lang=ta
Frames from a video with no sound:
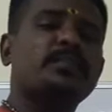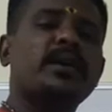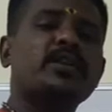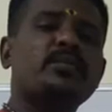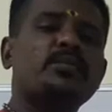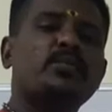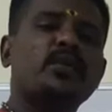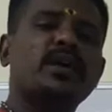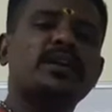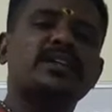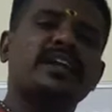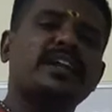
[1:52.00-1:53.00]
பணம்
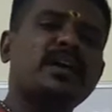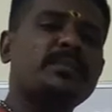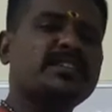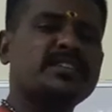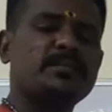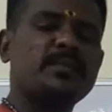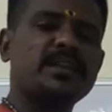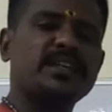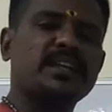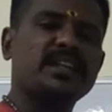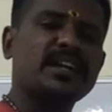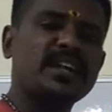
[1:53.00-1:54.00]
புகழ் எல்லாமே
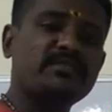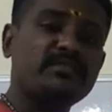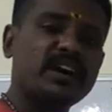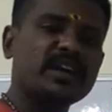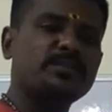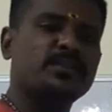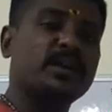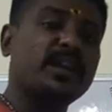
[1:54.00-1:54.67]
சம்பாதிக்கிறதுக்கான வாய்ப்புகள்